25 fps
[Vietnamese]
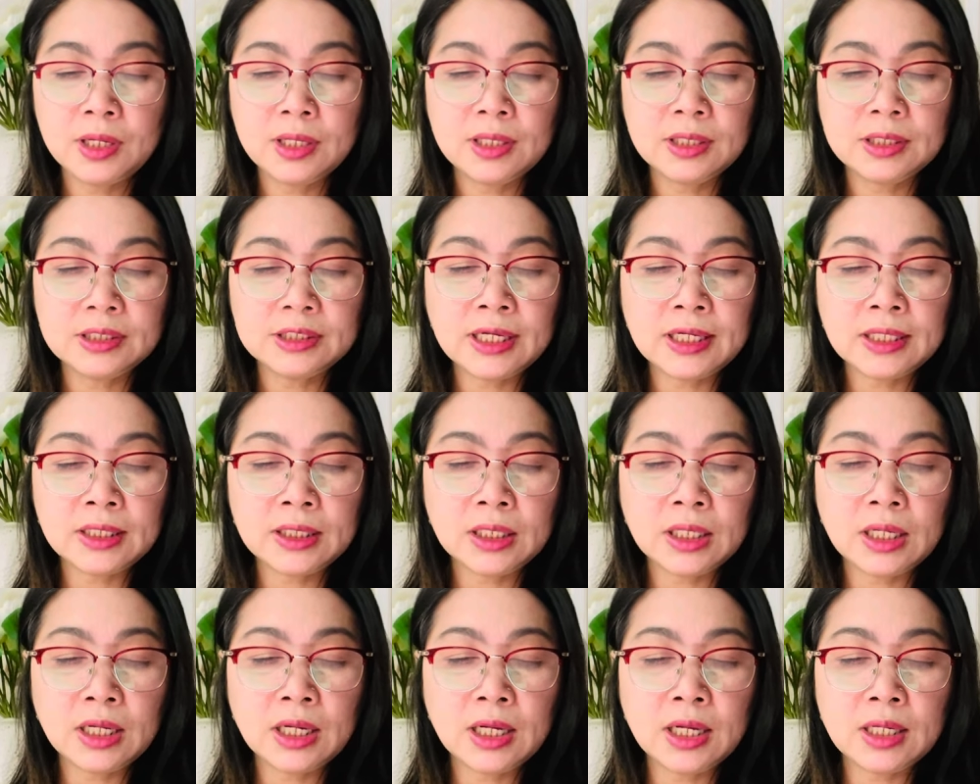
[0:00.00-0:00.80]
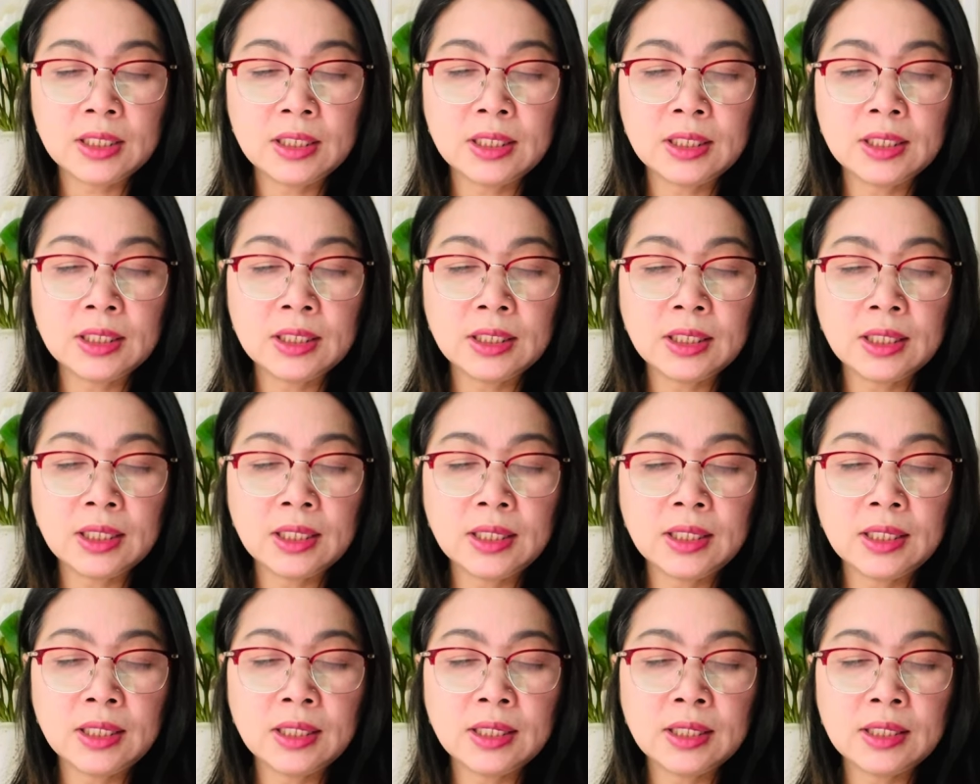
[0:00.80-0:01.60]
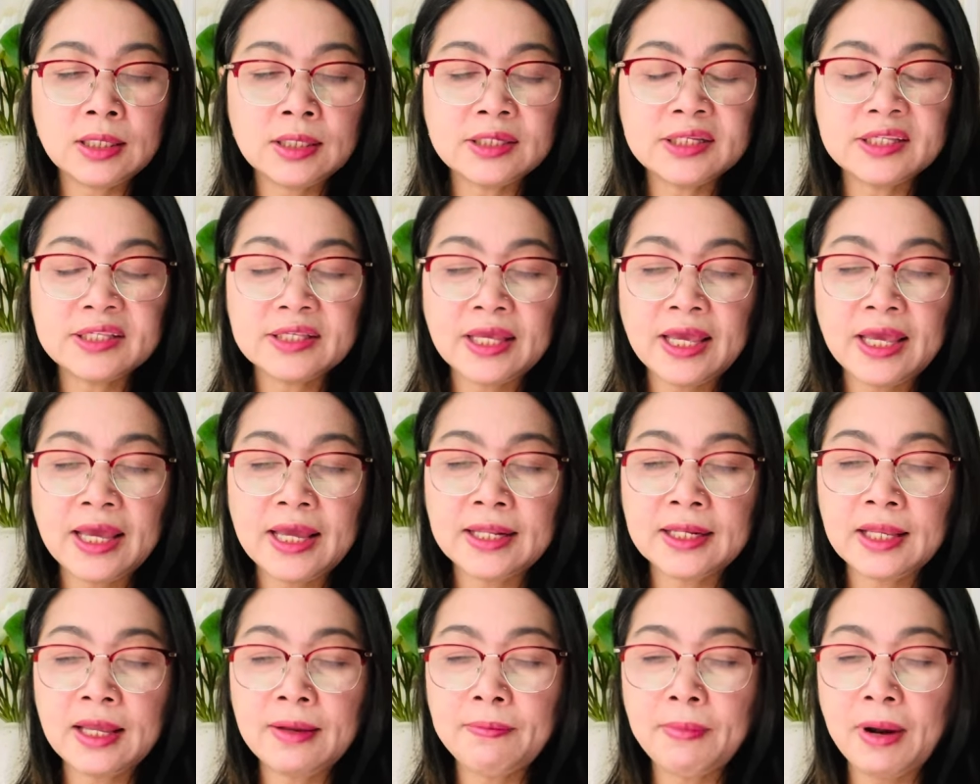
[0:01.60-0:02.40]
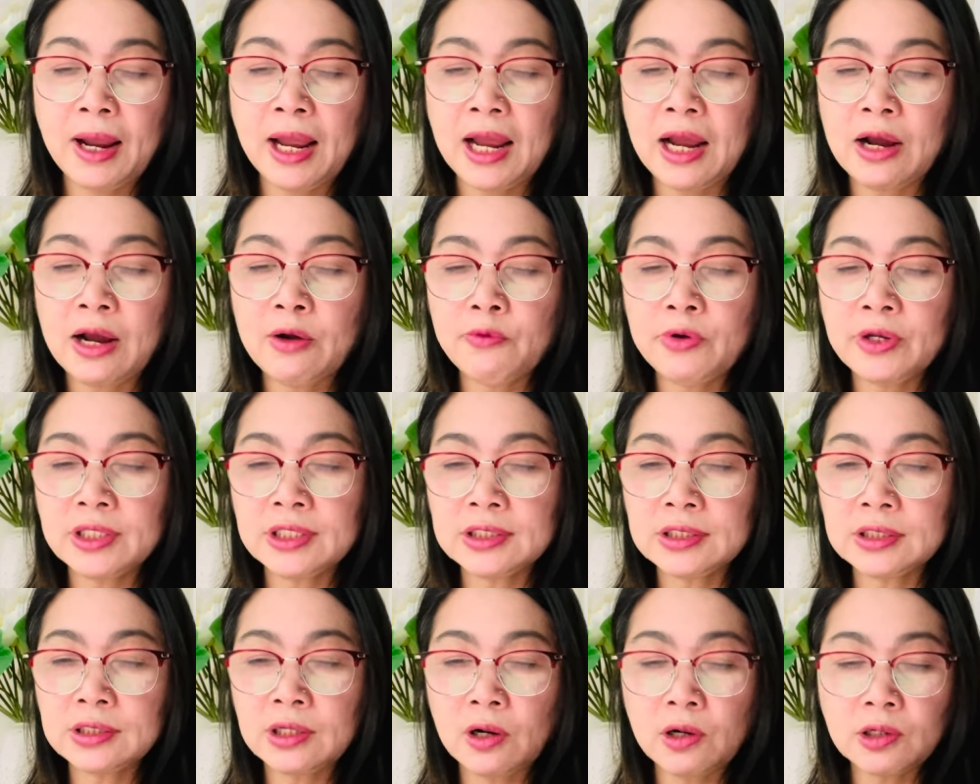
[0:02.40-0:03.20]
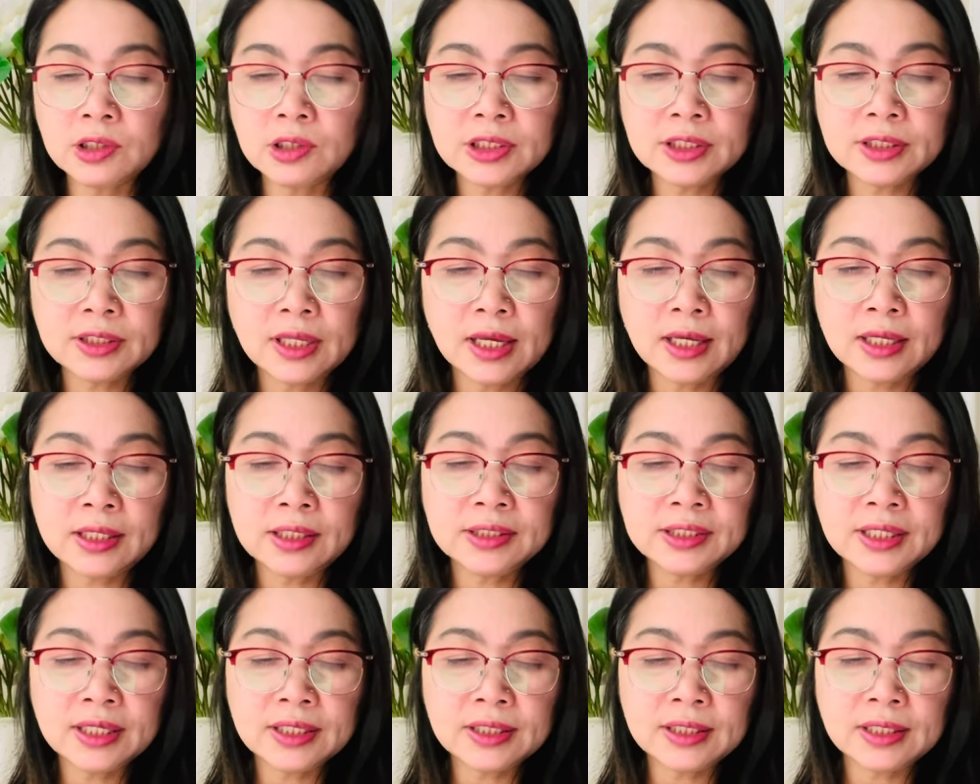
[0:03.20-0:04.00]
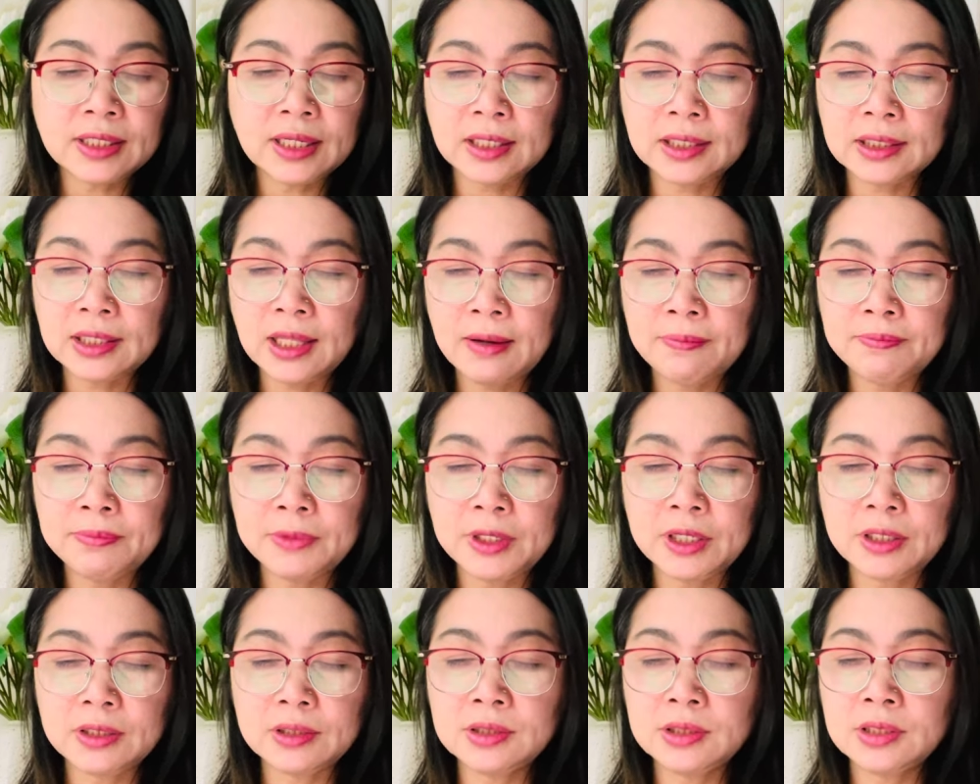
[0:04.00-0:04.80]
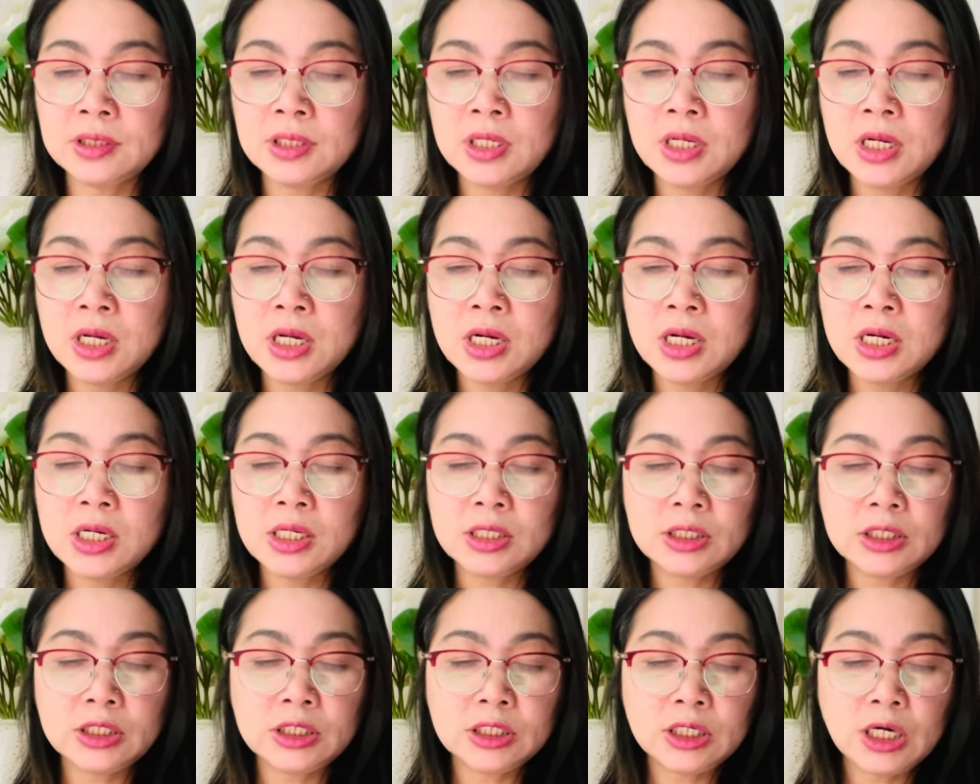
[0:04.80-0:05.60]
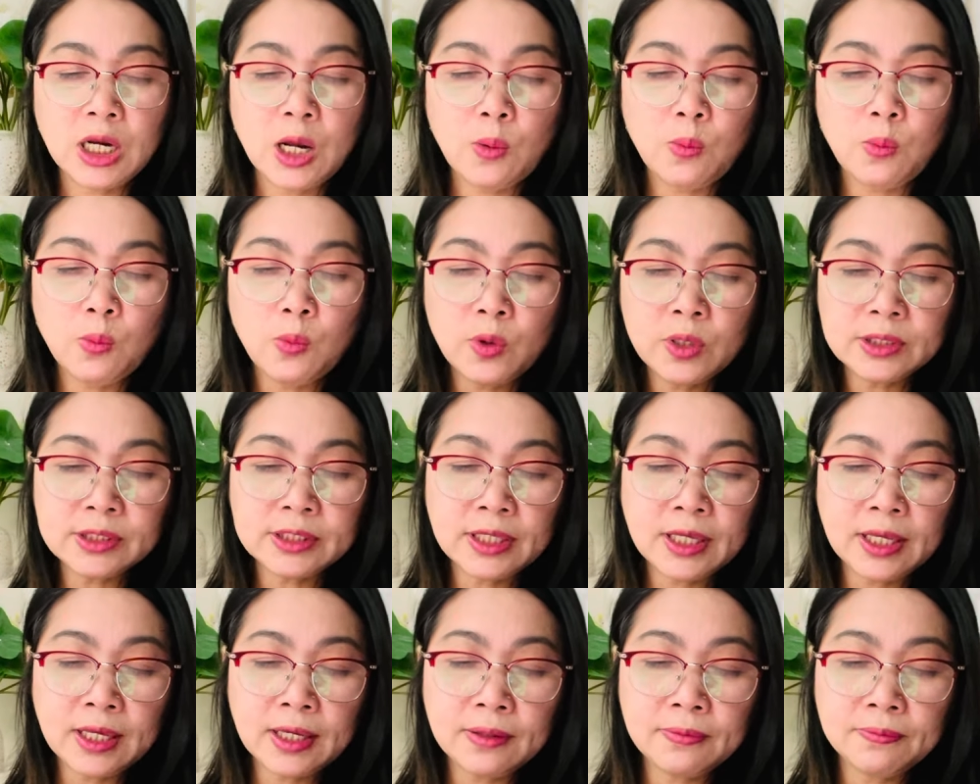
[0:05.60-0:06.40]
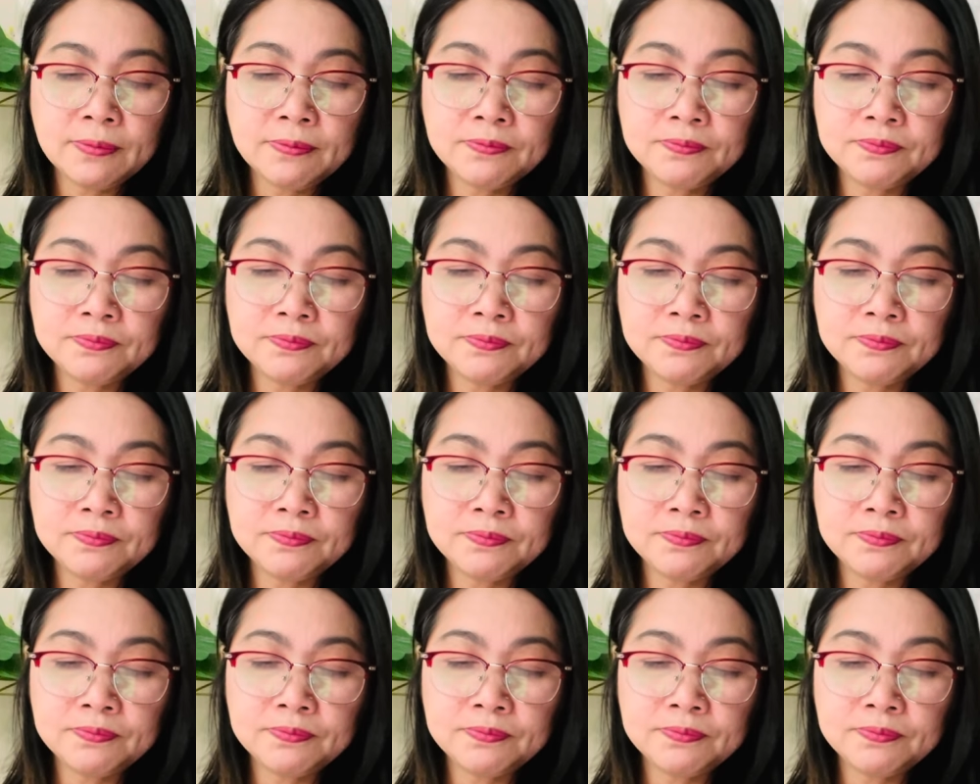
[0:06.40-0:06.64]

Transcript: xác à, định cái, cái scan cái mã web code để xác nhận tham dự trường đại học Hoa Sen